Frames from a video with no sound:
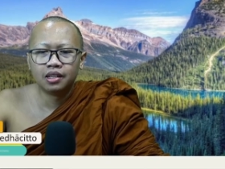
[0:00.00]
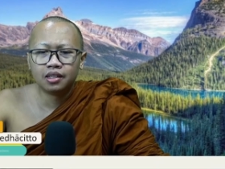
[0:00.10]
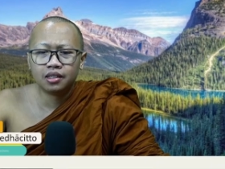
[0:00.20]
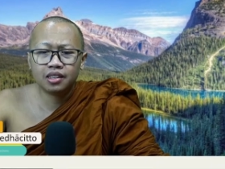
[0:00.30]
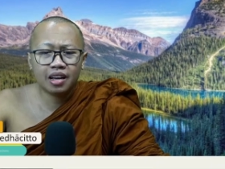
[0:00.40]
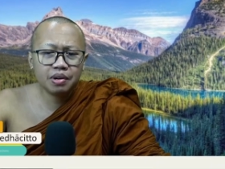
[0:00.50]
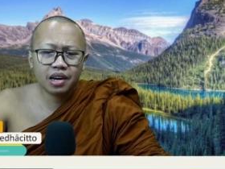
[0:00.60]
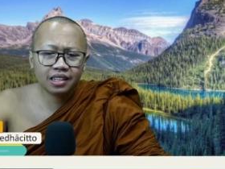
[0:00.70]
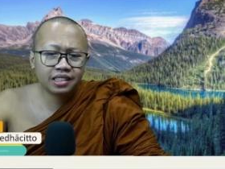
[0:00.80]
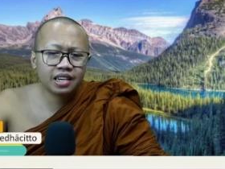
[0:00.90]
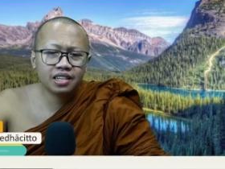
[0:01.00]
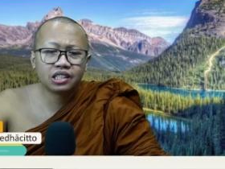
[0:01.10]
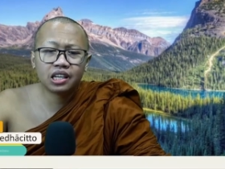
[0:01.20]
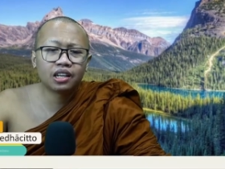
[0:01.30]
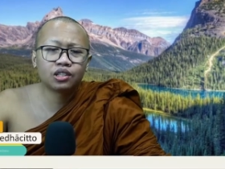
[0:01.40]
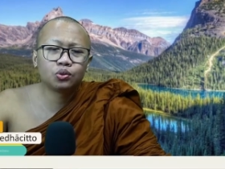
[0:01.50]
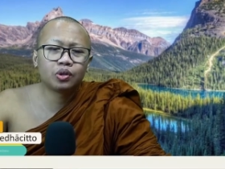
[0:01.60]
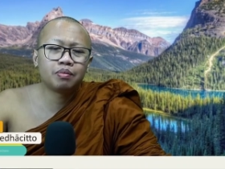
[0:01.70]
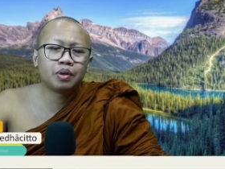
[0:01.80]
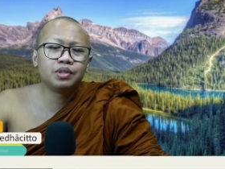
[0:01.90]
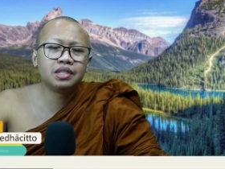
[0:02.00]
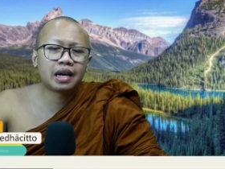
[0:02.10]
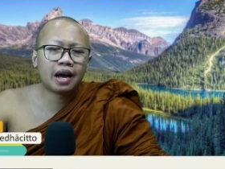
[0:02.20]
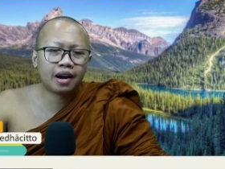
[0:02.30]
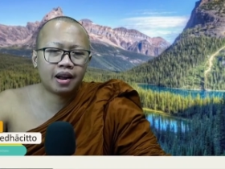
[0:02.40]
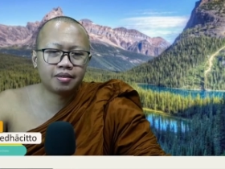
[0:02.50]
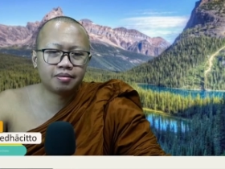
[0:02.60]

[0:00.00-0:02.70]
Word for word: Tetapi raja ini sangat suka berbicara.